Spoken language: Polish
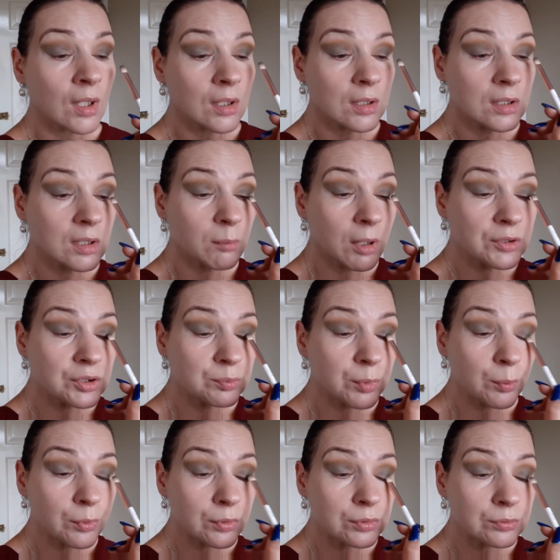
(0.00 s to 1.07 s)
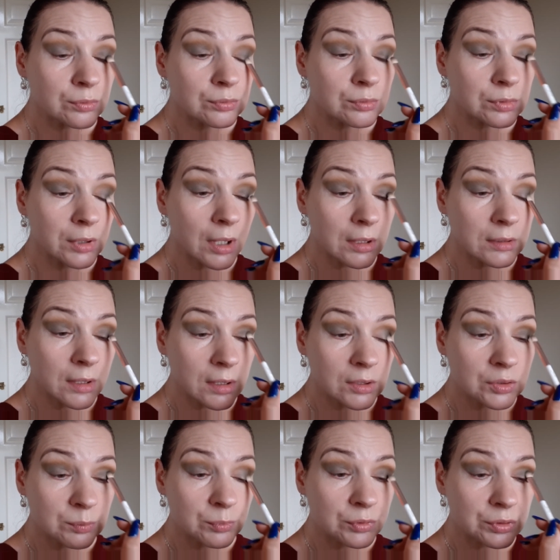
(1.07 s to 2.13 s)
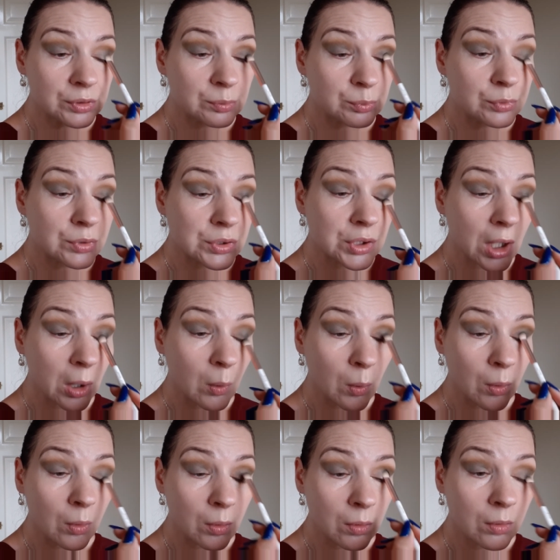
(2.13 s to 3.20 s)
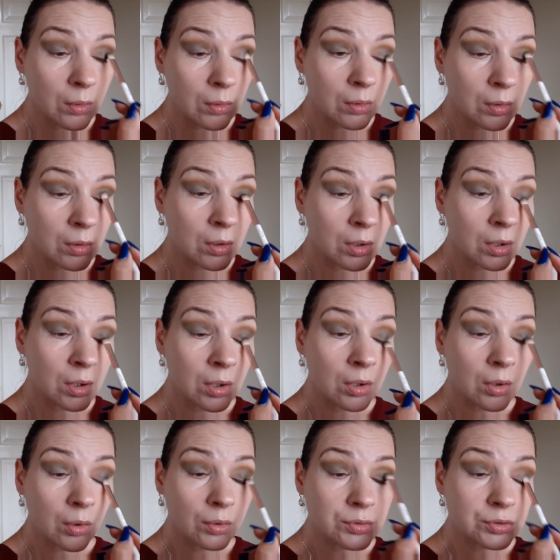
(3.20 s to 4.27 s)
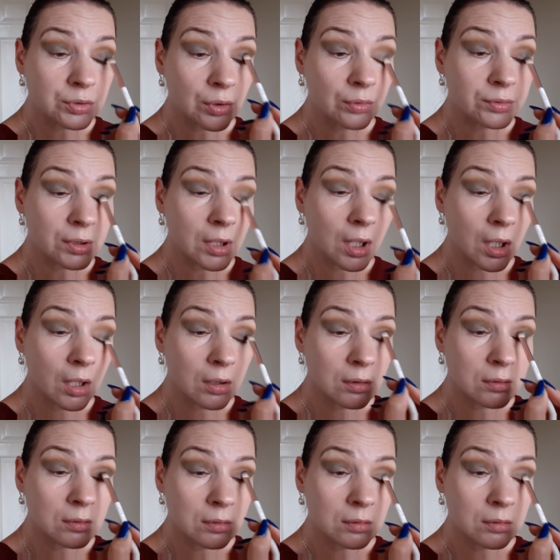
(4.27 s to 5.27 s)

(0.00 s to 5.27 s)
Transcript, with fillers: I chyba gdzieś po prostu tutaj, tak, żeby się błyszczało od środka.